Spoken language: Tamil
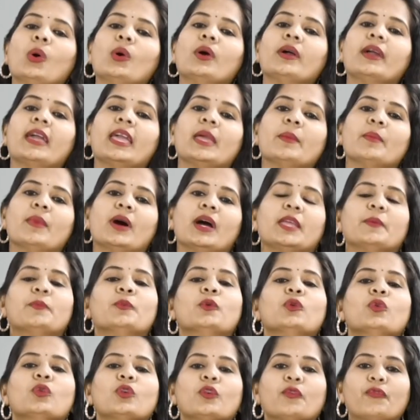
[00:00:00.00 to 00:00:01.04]
ஓகேம்மா
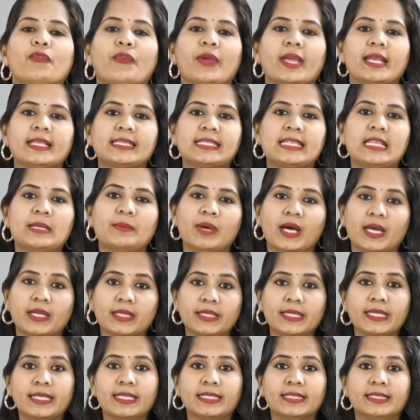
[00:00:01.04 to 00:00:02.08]
இப்போ உங்கள் ஃபேஸில்
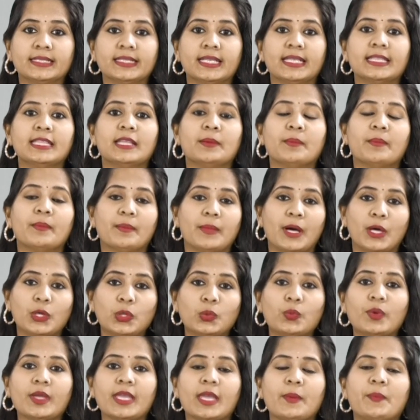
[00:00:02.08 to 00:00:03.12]
மறு இருக்குது அந்த
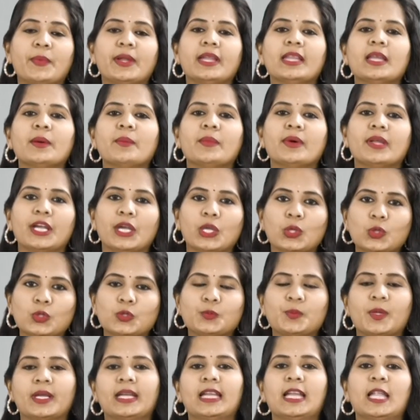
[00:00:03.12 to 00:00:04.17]
மருவை எப்படி நம்ம
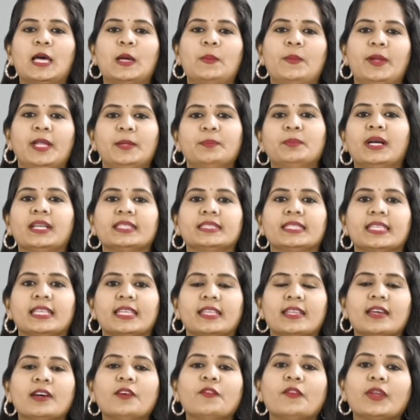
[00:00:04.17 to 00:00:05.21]
ரெடியூஸ் பண்ணலாம் அப்படின்னு
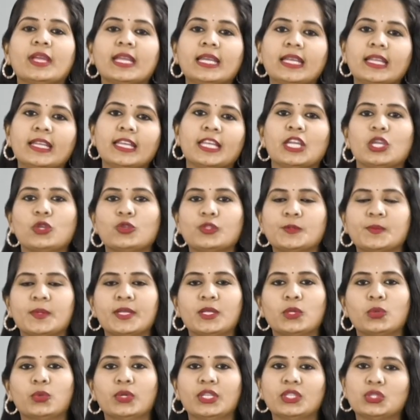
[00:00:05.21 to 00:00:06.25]
பார்த்தீங்கன்னா வீட்டில் நீங்கள் யூஸ்
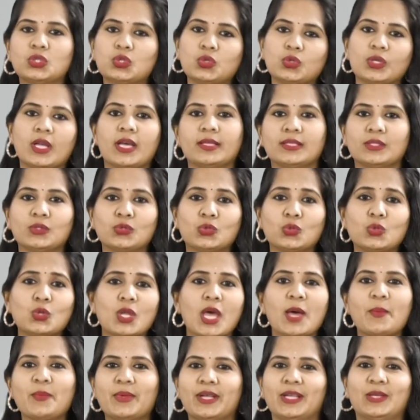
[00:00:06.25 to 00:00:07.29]
பண்ணக்கூடிய சுண்ணா
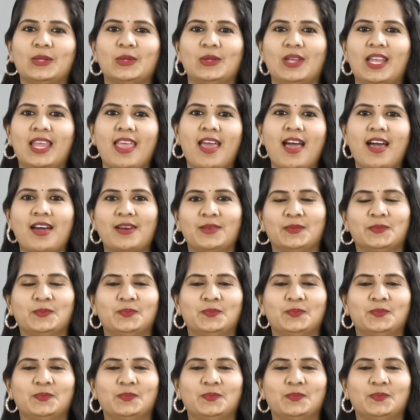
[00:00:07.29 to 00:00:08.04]
சுண்ணாம்பு இருக்கும் இல்லையா